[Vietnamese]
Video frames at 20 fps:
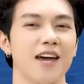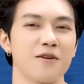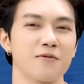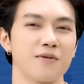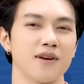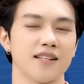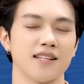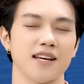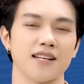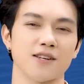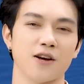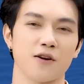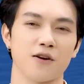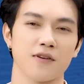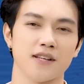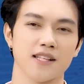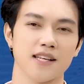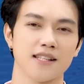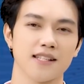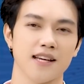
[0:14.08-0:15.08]
Em là Jsol và
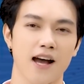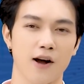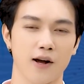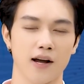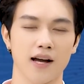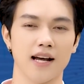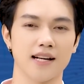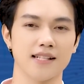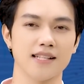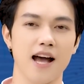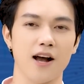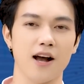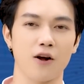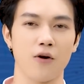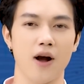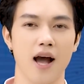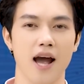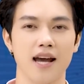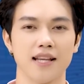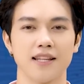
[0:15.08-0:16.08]
xin chào các khán giả của
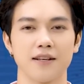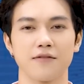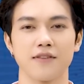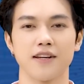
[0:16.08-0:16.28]
iHay ti